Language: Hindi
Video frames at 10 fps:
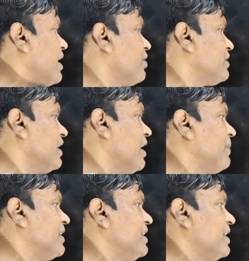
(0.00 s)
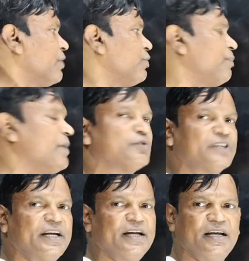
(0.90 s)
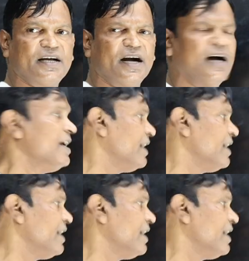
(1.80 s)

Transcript: खां और सेनापति के रूप में हुसैन अली खां